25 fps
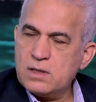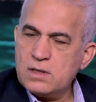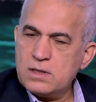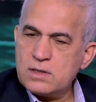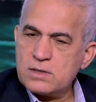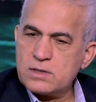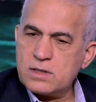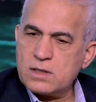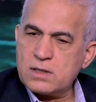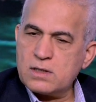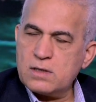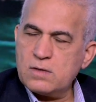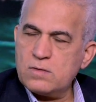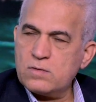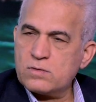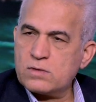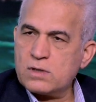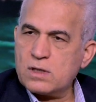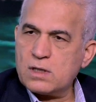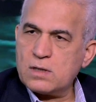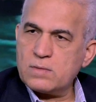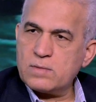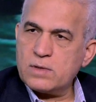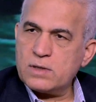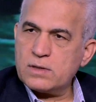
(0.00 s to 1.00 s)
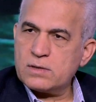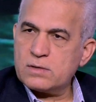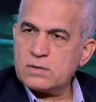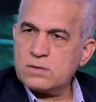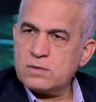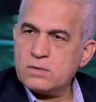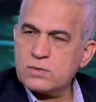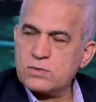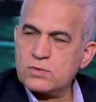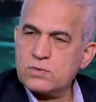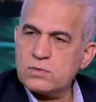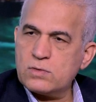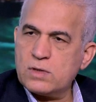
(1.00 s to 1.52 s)
سجلوا طلبات
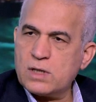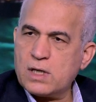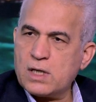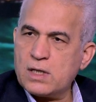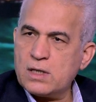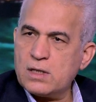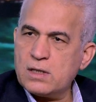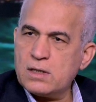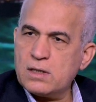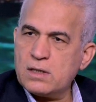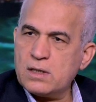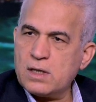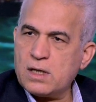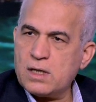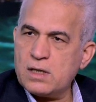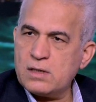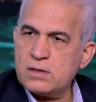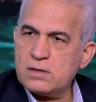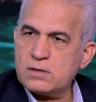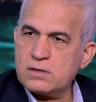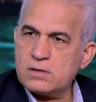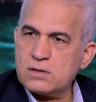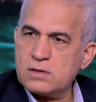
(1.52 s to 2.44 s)
حصول على إعانة